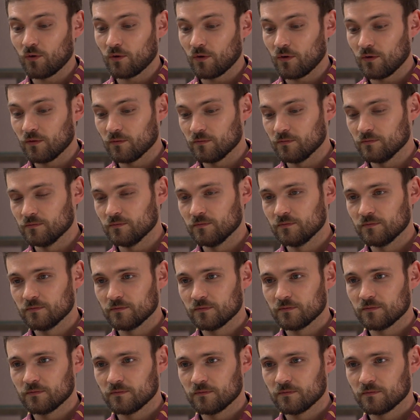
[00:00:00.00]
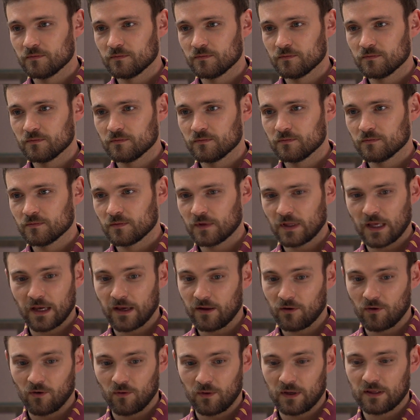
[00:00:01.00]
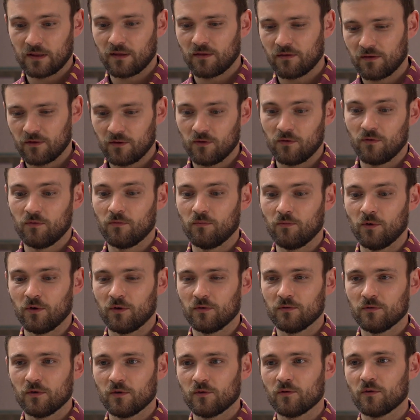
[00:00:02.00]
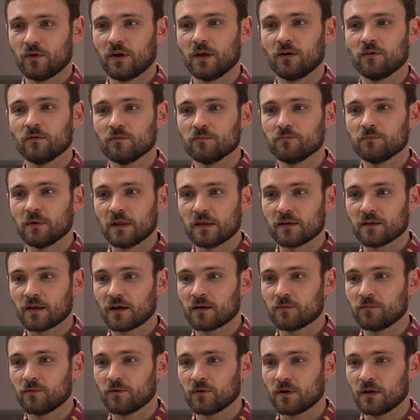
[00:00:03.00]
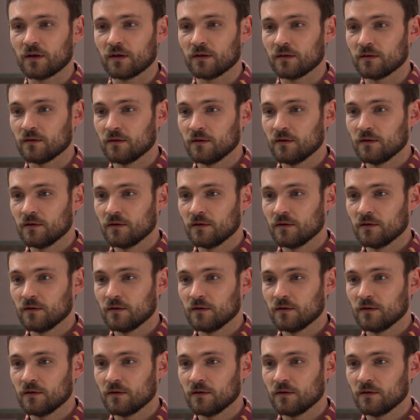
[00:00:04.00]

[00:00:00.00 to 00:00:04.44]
no. Sé que no lo vas a hacer o, bueno, eso quiero pensar porque